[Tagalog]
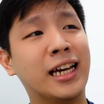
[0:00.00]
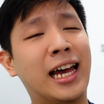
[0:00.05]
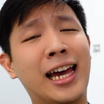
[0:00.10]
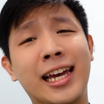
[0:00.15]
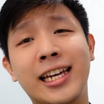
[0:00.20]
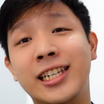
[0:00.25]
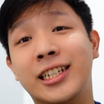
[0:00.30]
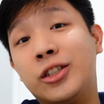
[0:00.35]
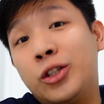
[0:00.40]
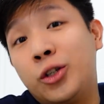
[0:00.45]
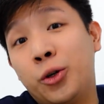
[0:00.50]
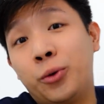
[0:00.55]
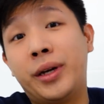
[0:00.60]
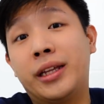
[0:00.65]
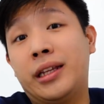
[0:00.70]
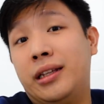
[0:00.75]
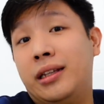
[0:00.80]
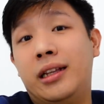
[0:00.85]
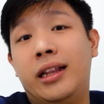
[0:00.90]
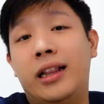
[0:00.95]
I do
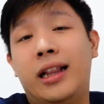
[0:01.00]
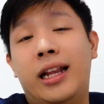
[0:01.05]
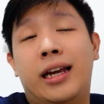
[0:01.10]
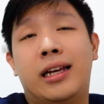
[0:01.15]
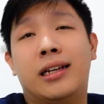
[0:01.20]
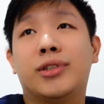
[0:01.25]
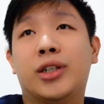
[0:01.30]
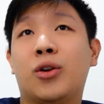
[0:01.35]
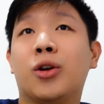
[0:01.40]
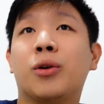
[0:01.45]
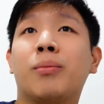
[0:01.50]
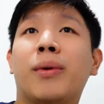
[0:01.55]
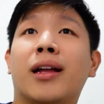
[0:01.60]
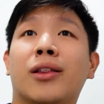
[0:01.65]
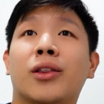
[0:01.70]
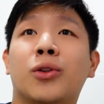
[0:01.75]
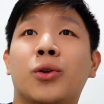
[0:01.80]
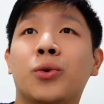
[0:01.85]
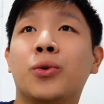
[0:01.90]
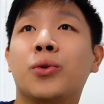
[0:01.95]
it like siguro
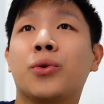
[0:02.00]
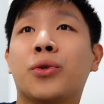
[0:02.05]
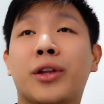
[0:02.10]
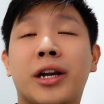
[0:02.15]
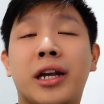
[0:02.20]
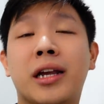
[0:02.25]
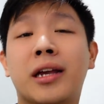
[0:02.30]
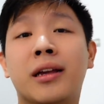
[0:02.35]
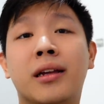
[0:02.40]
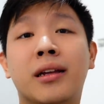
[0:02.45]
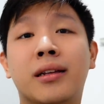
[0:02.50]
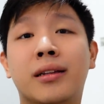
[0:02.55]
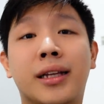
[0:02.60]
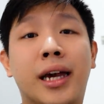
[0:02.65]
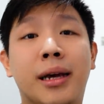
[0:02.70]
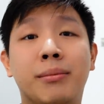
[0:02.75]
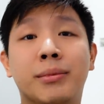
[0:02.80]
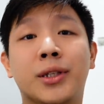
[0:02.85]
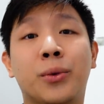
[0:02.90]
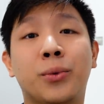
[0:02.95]
mga 2-3
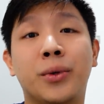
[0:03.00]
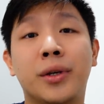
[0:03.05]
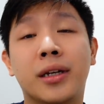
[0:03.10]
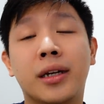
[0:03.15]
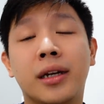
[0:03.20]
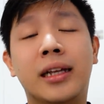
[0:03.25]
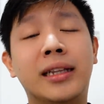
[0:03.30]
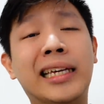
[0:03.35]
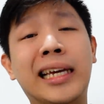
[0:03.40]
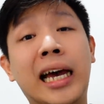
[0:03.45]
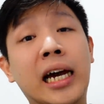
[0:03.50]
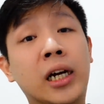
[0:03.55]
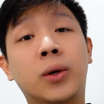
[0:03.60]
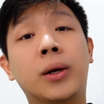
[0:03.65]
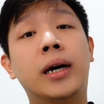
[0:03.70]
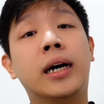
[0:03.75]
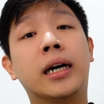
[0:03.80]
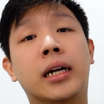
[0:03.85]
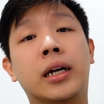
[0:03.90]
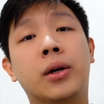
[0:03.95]
times a week. Hindi
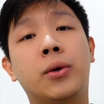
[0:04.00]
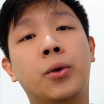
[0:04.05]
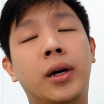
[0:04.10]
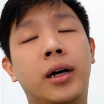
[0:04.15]
araw-araw.